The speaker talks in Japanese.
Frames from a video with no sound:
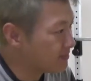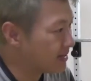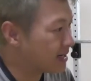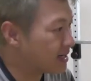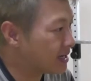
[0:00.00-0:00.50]

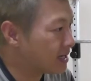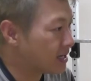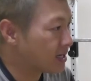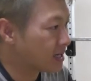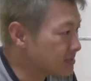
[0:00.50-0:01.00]

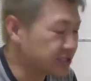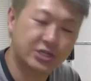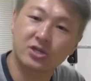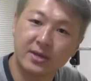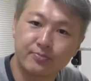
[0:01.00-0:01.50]
まあ、さす
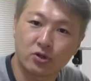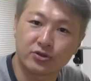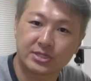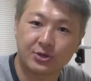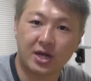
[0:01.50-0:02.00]
がのね、
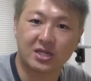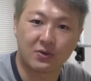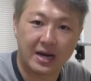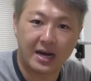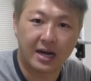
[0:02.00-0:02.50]
プロデューサーの方
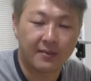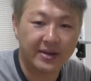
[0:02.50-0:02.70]
は、